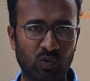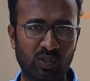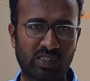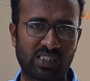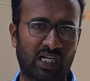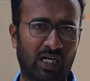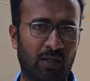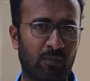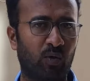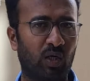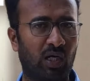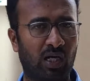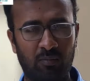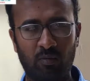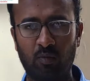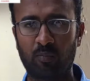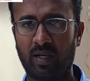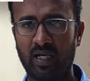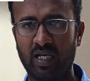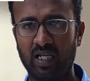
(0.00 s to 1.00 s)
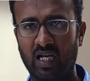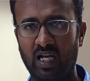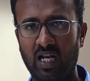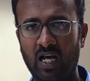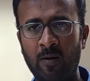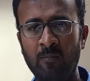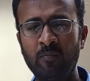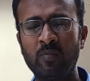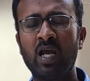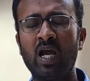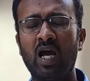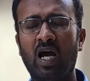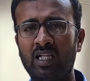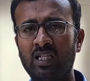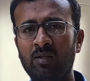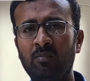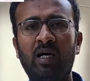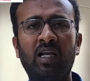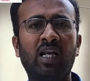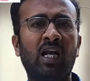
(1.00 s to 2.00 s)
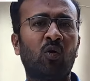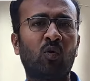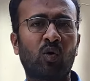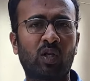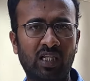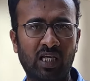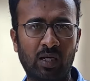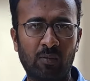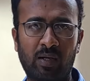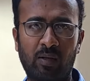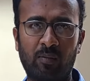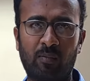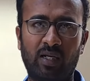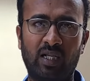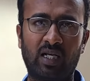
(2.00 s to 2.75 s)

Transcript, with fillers: இதுவும் செக்கப்பும் எல்லாமே பண்ணிக்கலாம் அந்த மாதிரியான ஒரு இது ஏற்பாடு